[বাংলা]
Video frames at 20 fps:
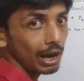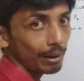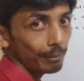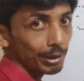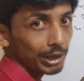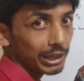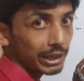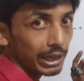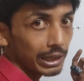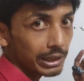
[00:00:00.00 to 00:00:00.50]

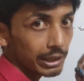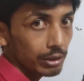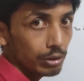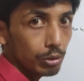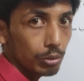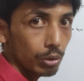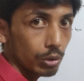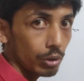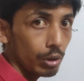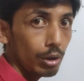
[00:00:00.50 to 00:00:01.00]
আমার এখানে কিন্তু
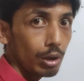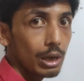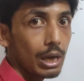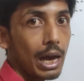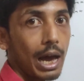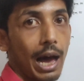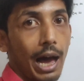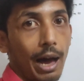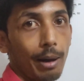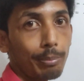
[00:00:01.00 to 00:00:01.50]
কোনো
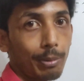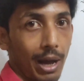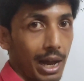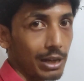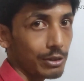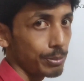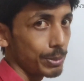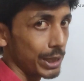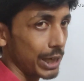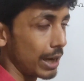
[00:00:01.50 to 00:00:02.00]
হাফ
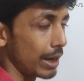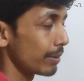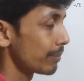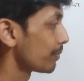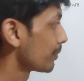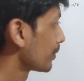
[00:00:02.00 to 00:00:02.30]
আসবে না